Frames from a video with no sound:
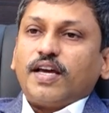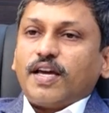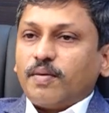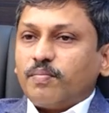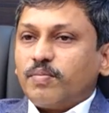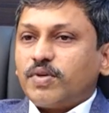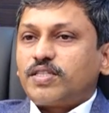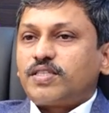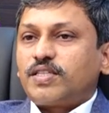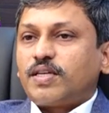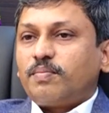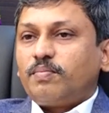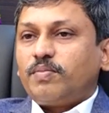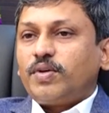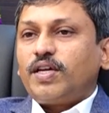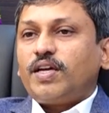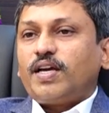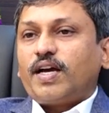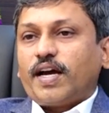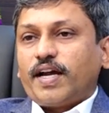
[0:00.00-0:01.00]
ఎంఎస్ఎంఈ
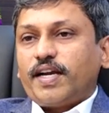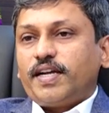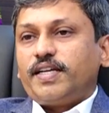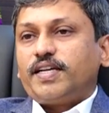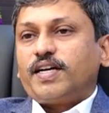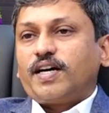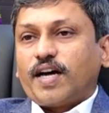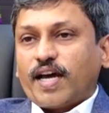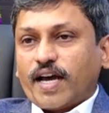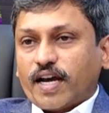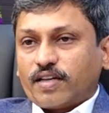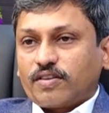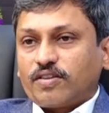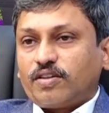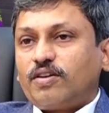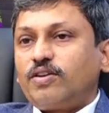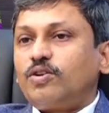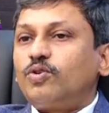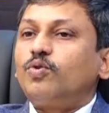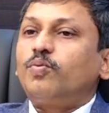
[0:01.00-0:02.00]
ఐడియా
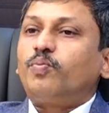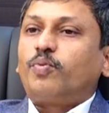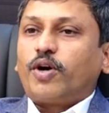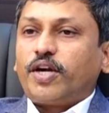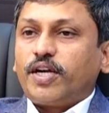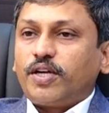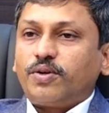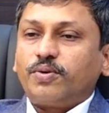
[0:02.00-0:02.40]
హ్యాకథాన్ టూ పాయింట్